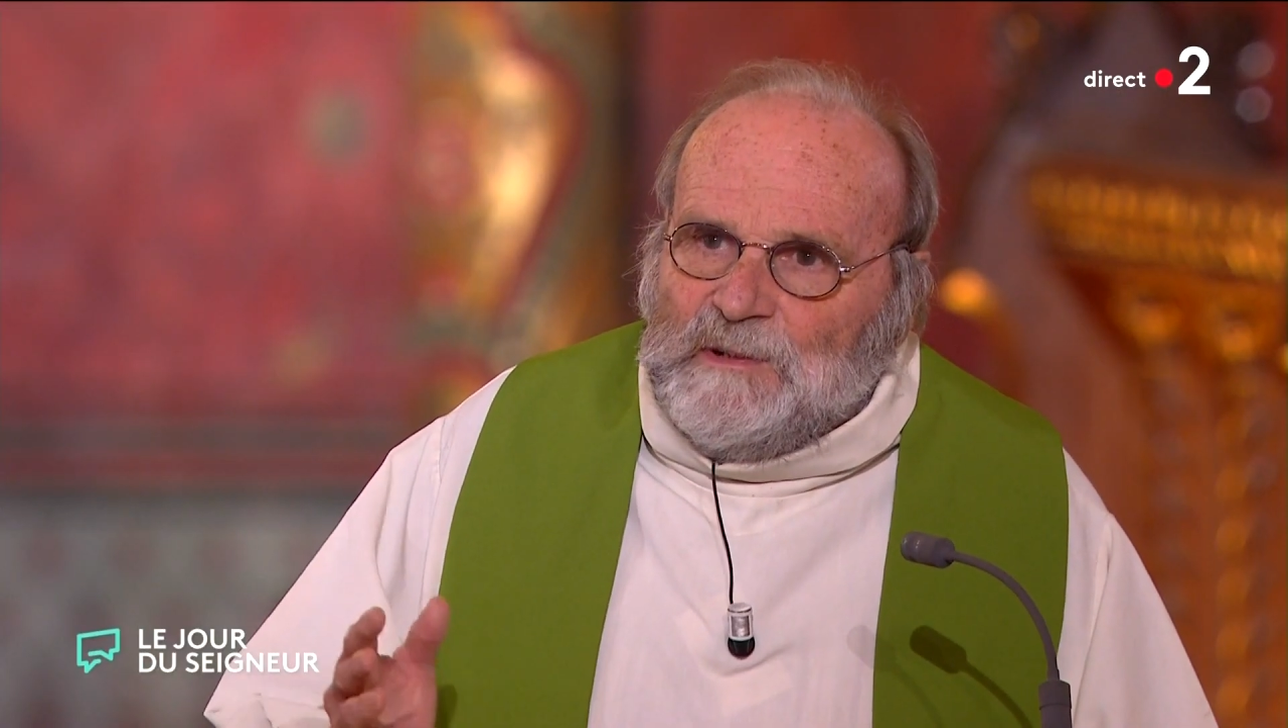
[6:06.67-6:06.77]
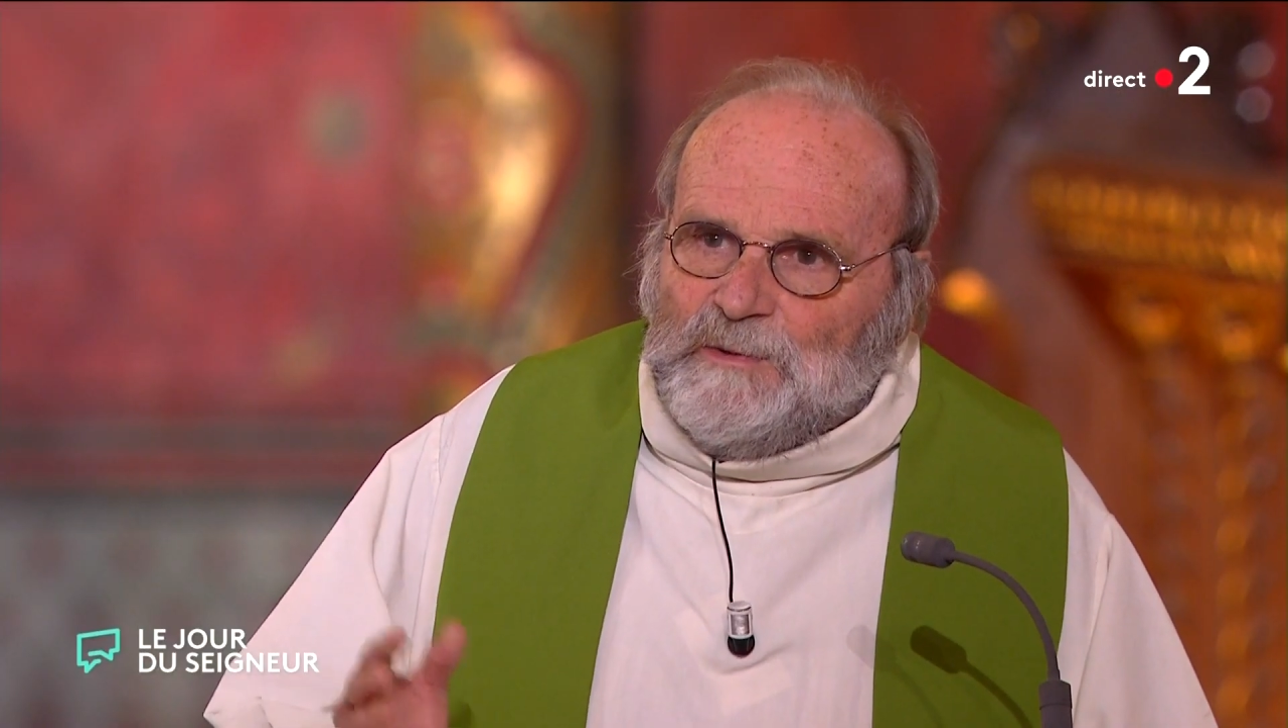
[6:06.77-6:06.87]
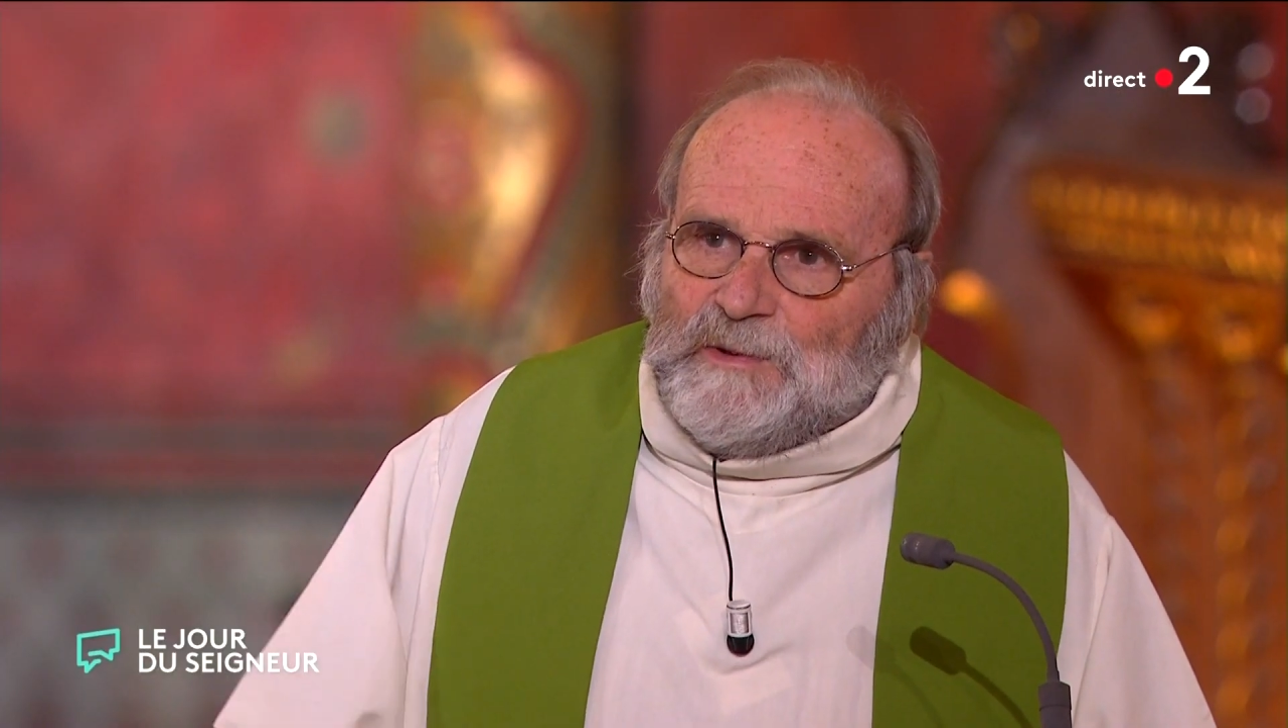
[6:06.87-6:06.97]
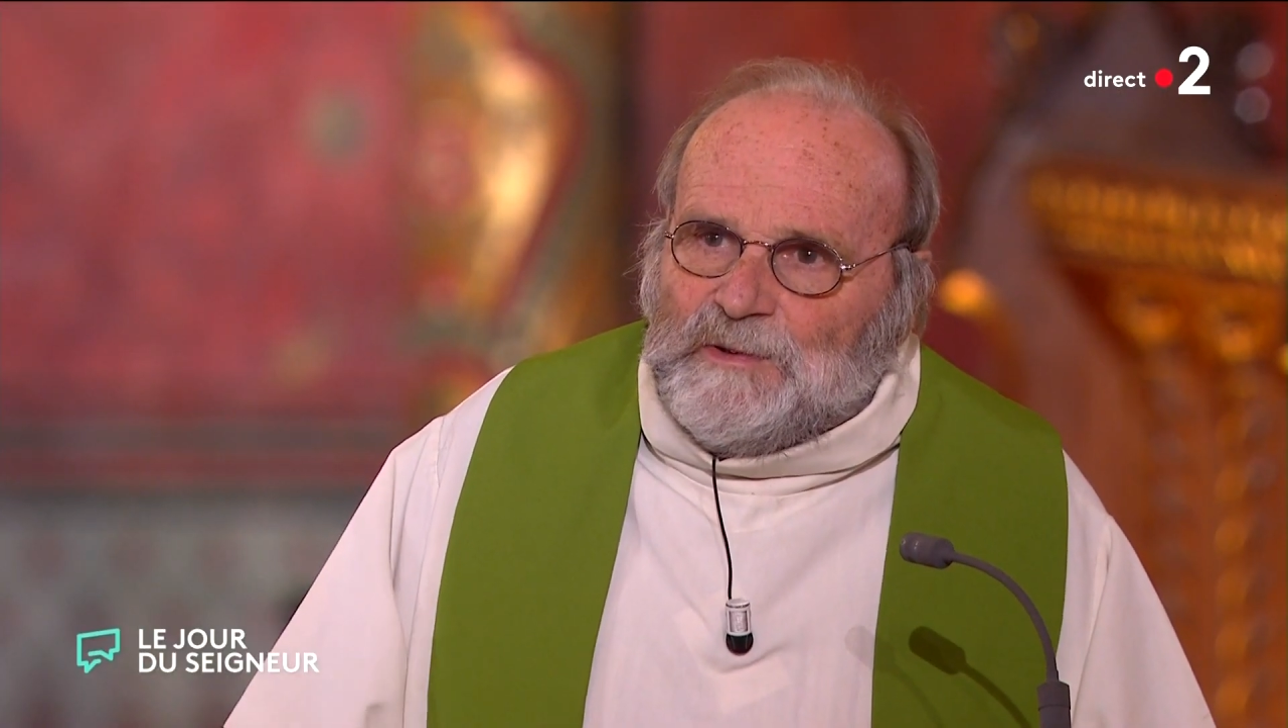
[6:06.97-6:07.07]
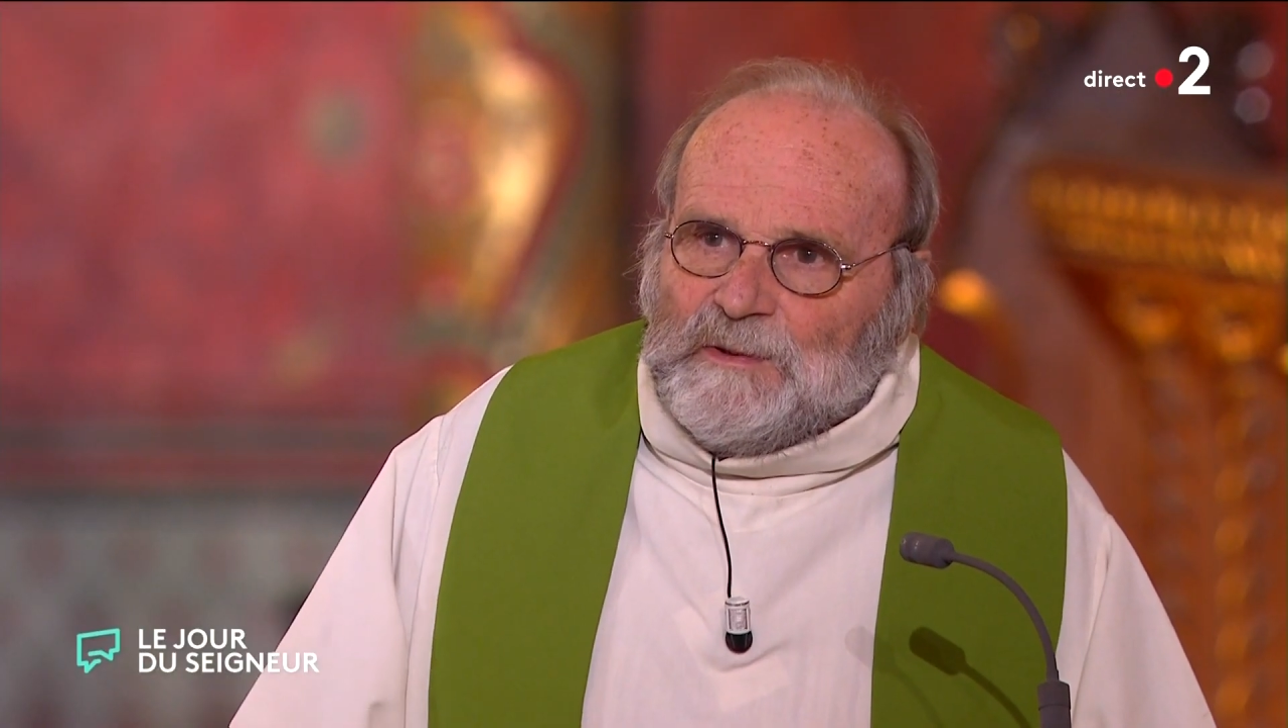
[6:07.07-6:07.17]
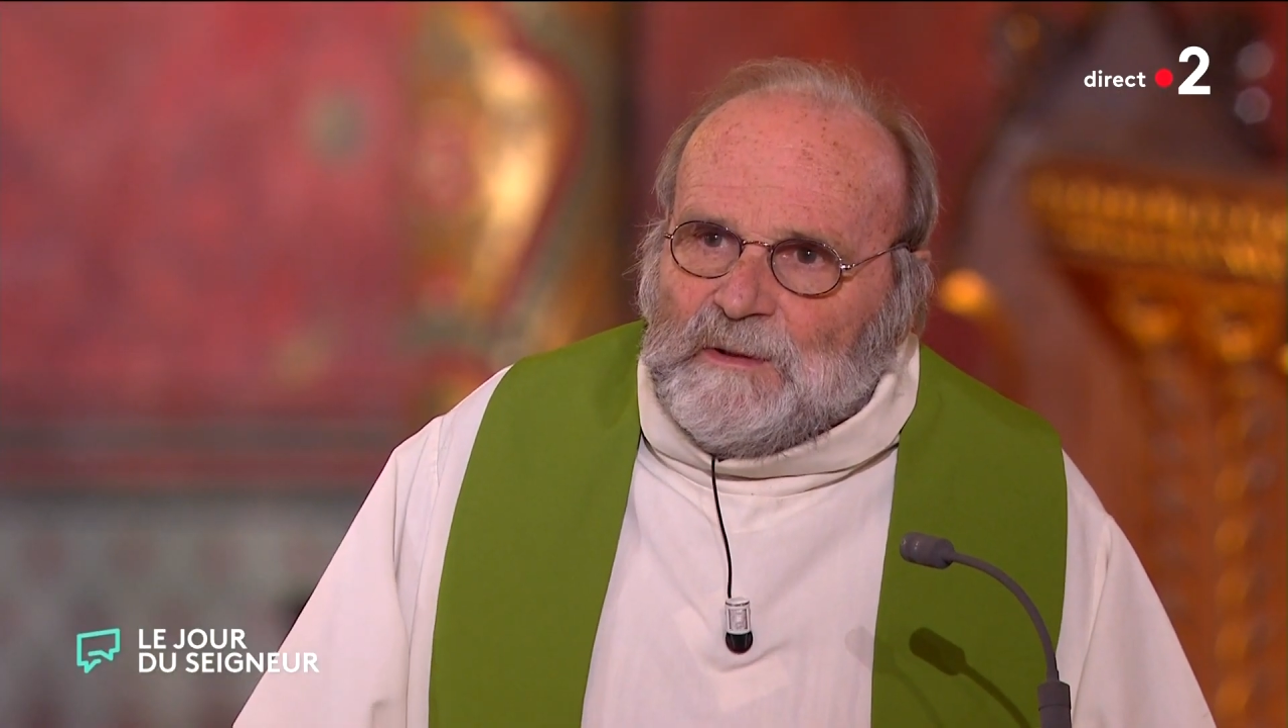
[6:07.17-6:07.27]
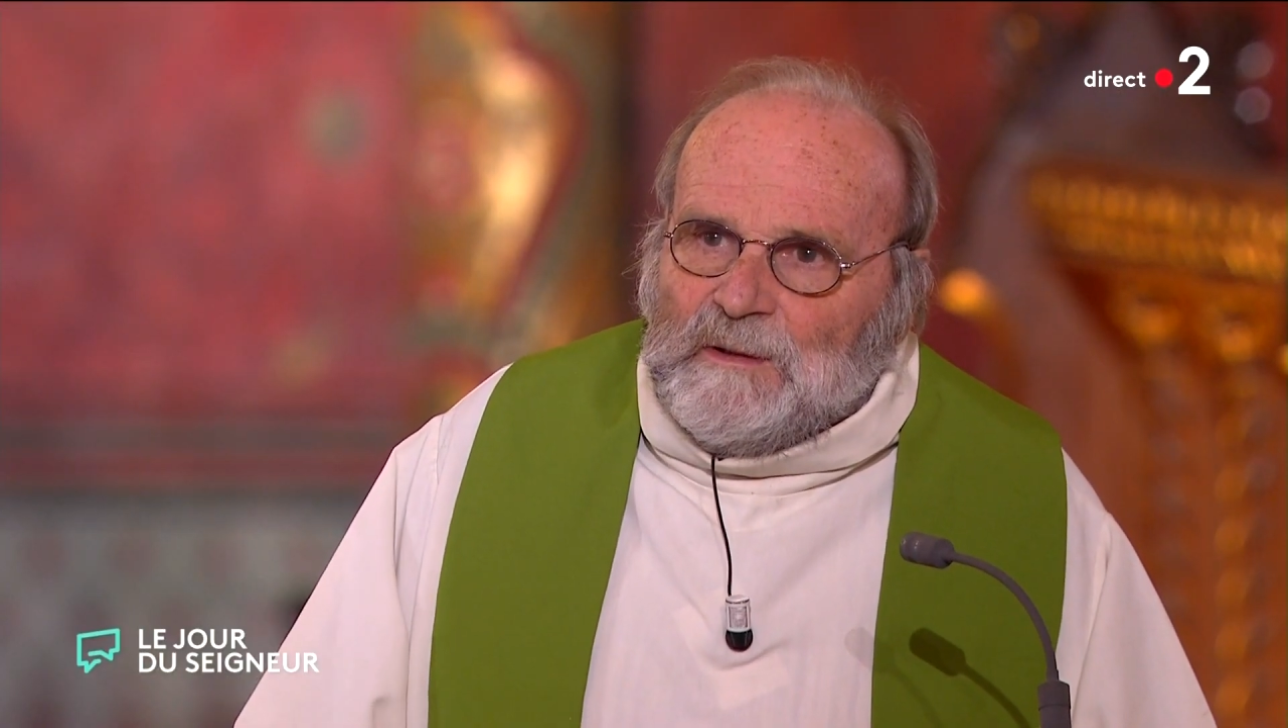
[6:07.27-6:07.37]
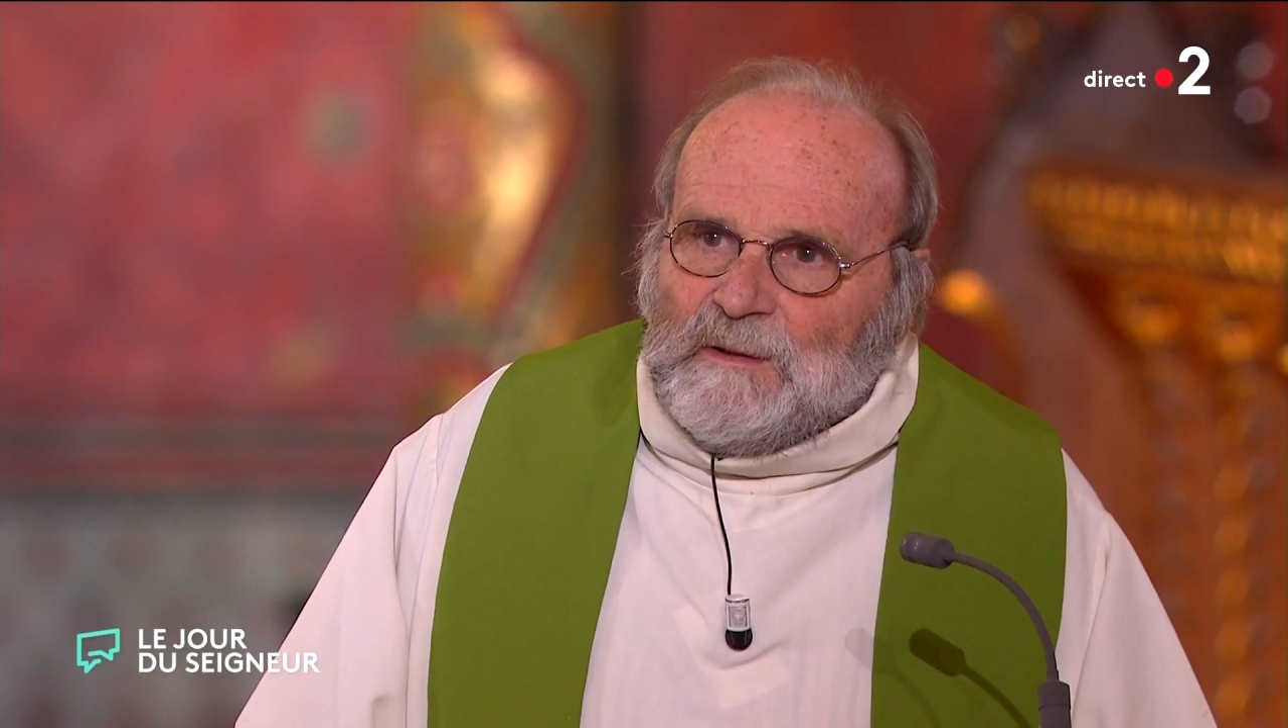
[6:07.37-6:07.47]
minutes